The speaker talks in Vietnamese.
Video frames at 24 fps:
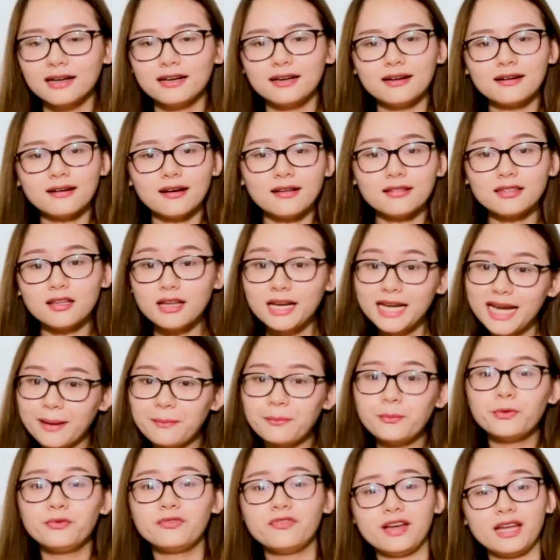nó có tới
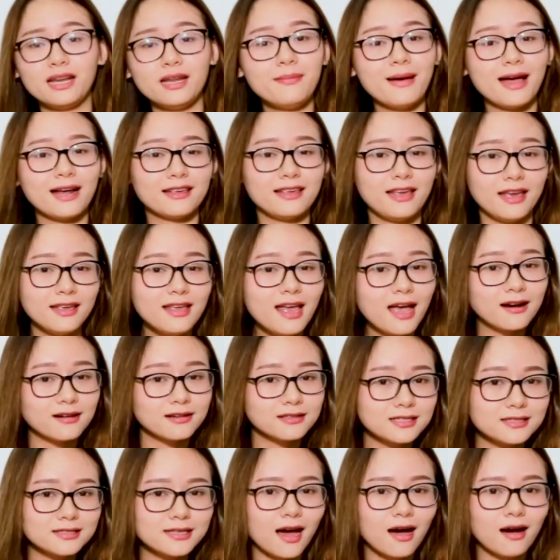5 mùi vị để bạn dễ dàng
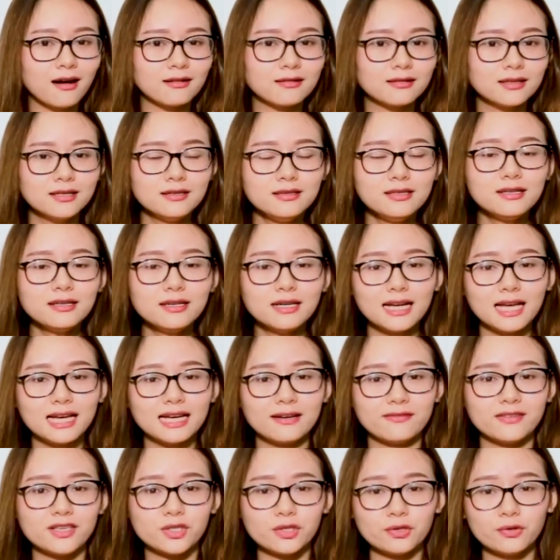lựa chọn thứ nhất
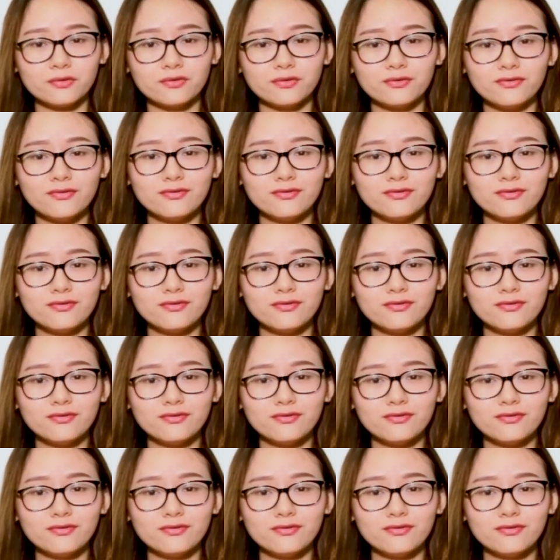là vị sô,